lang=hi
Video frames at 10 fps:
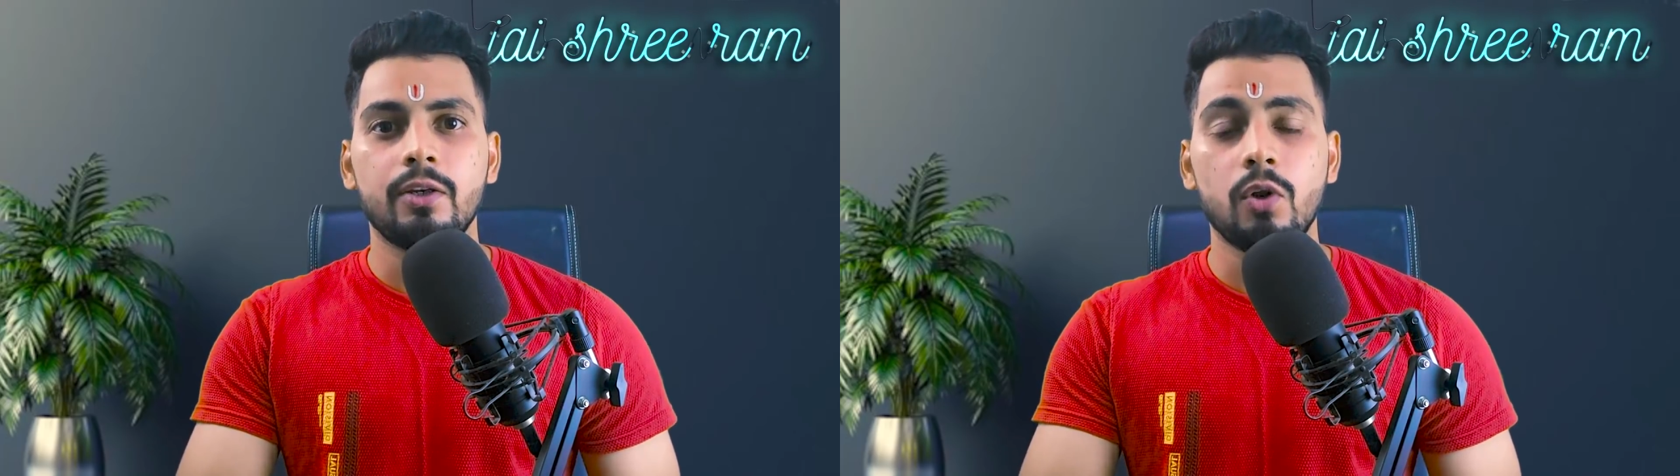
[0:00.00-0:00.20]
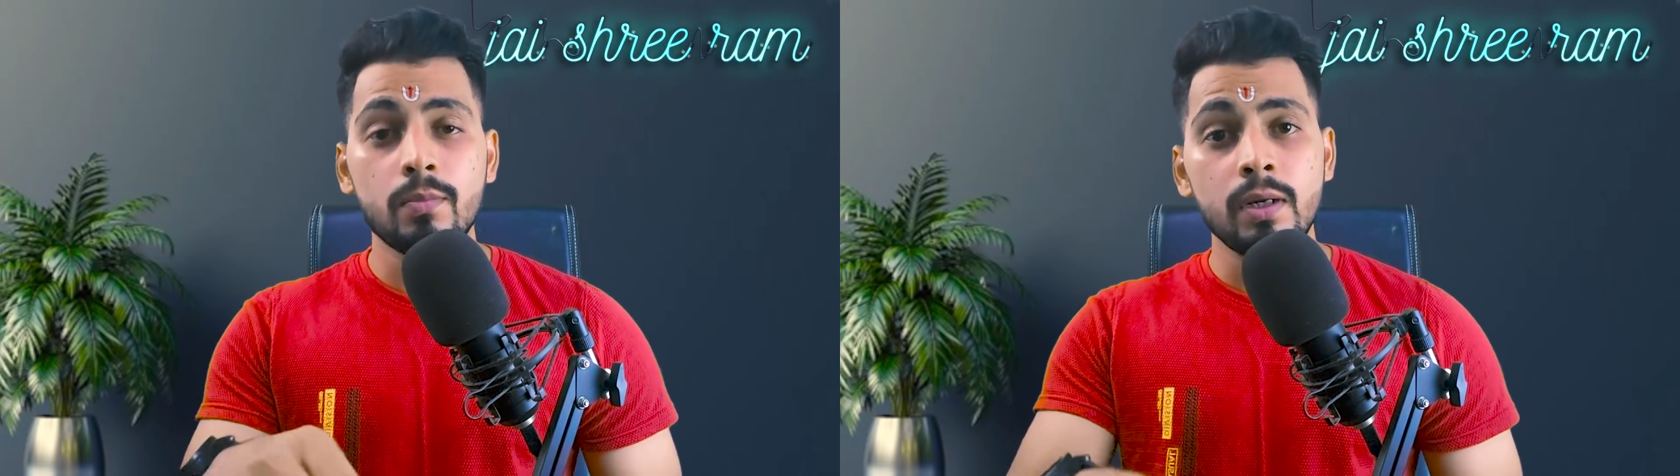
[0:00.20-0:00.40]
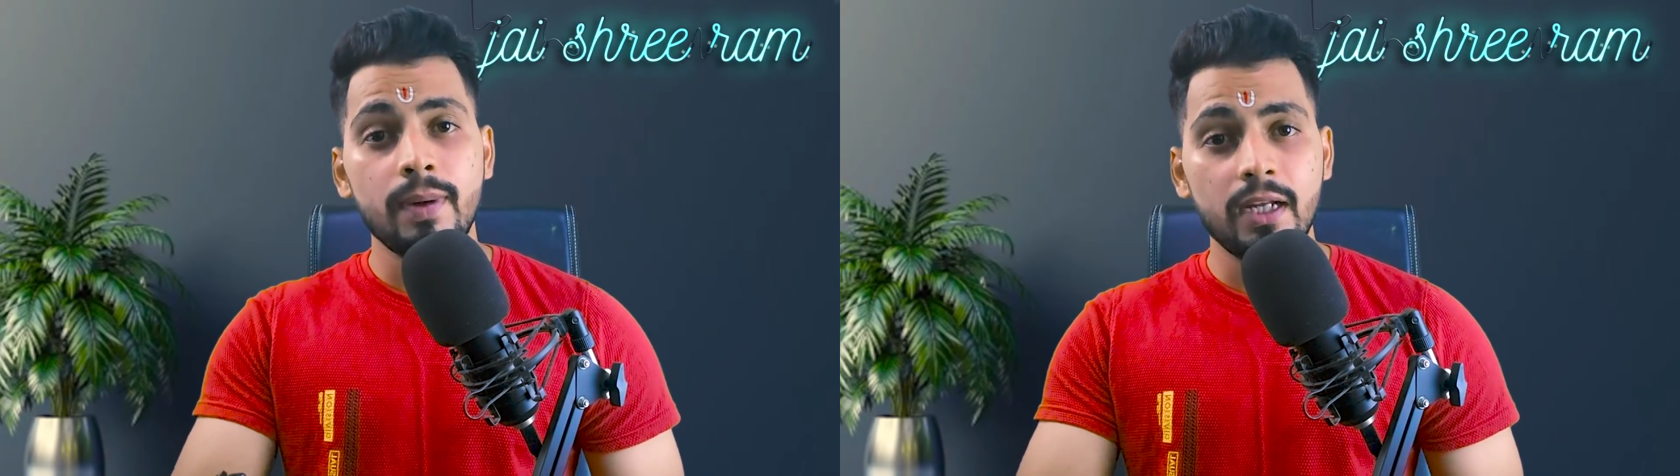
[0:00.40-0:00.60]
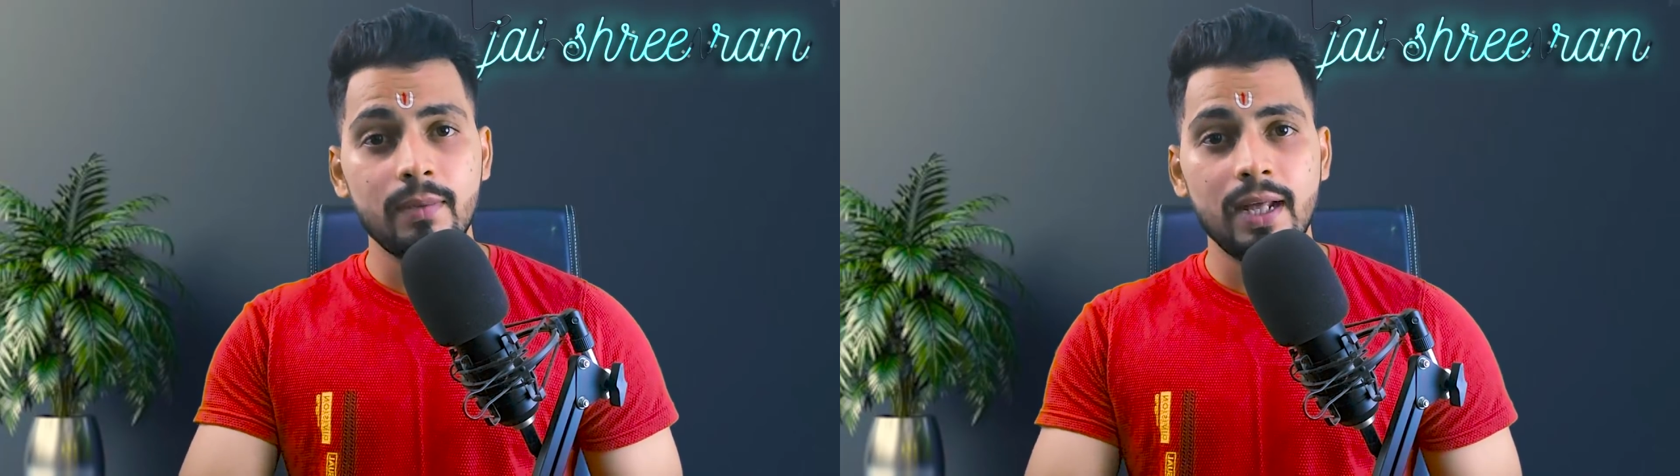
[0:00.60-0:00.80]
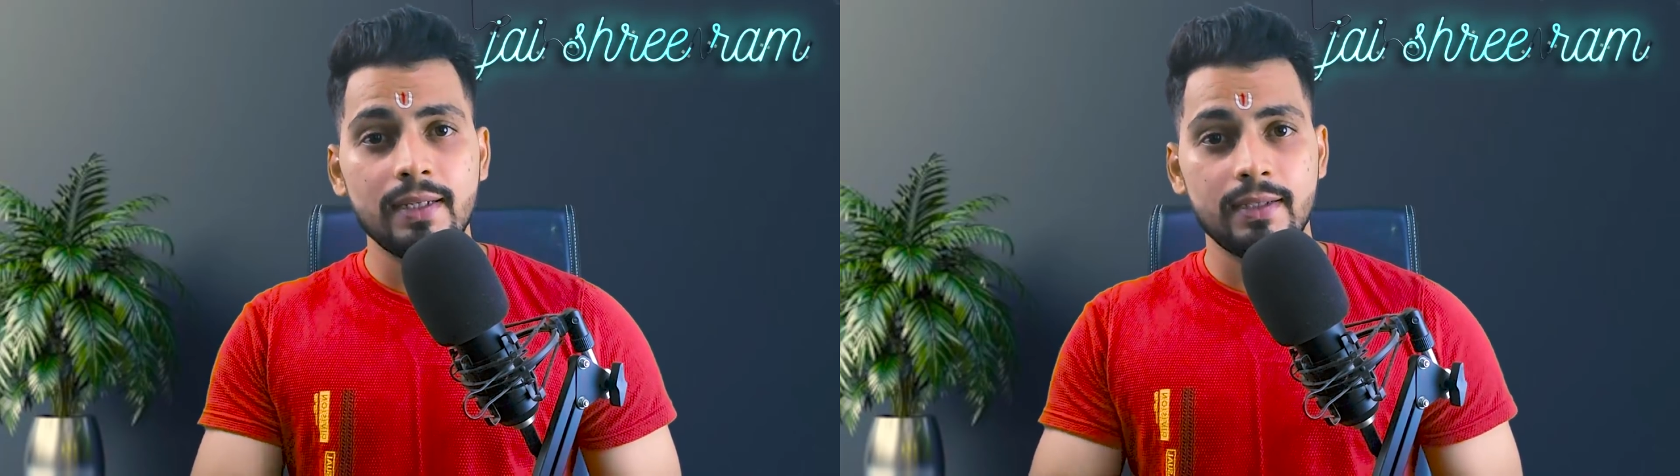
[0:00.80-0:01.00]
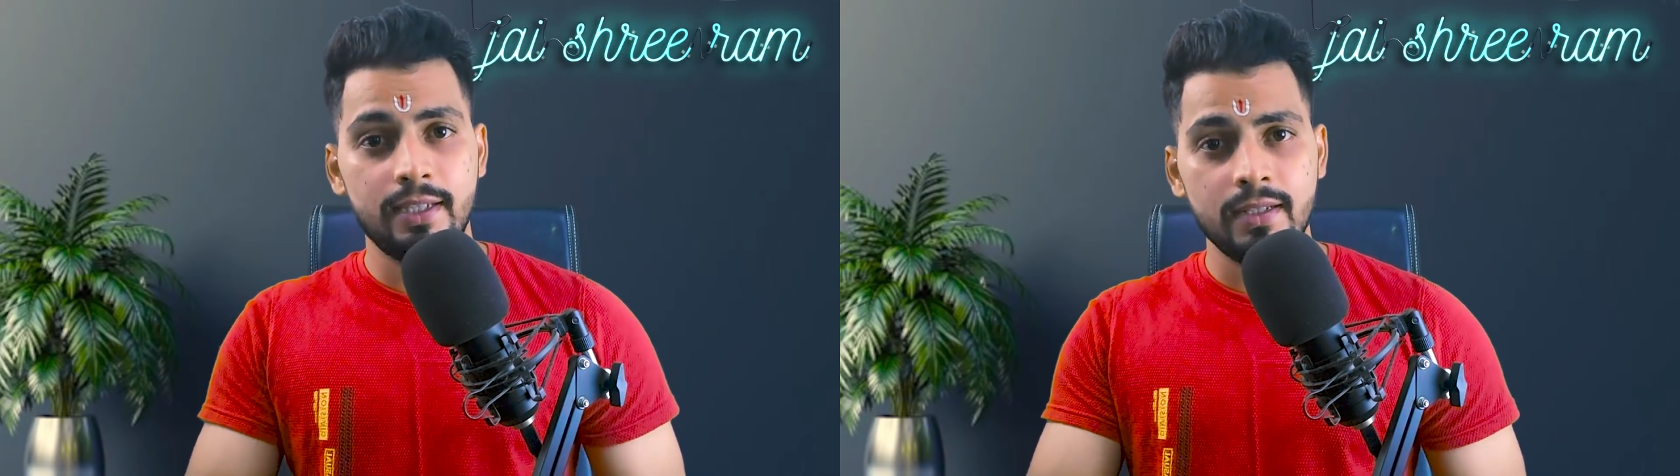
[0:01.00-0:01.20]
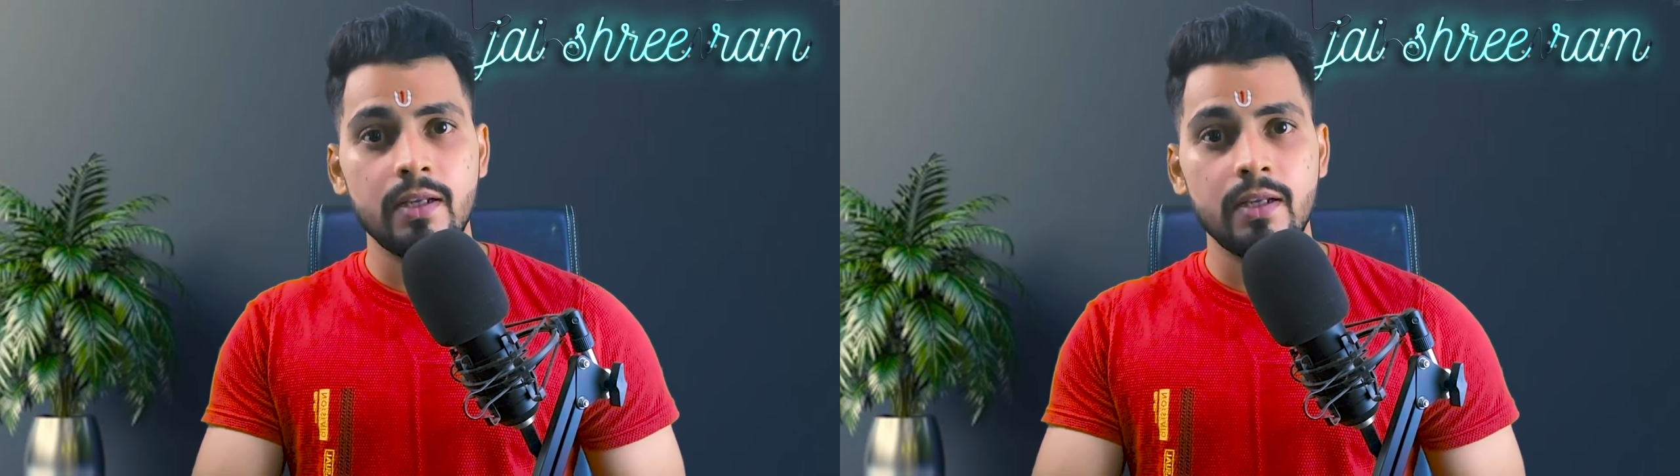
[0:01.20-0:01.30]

नॉर्मल पानी में डाल के धीरे